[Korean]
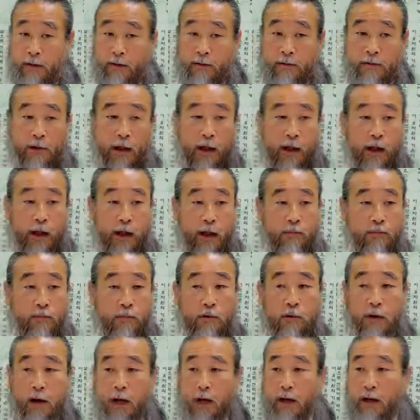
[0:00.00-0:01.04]
내가
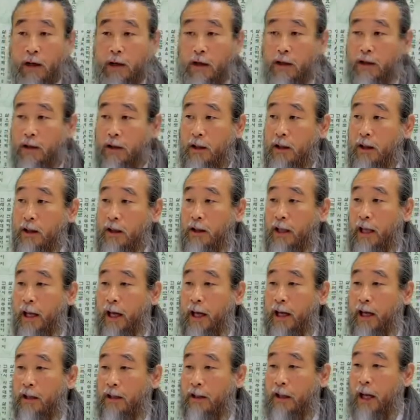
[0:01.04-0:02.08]
뭐 하려고 그러니 내,
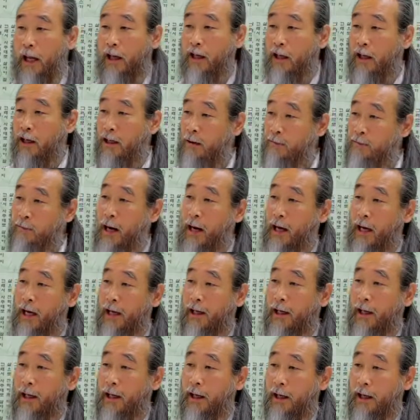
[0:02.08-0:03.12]
내 거는
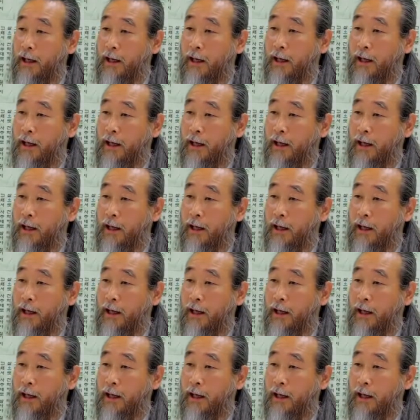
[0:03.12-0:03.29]
망하네?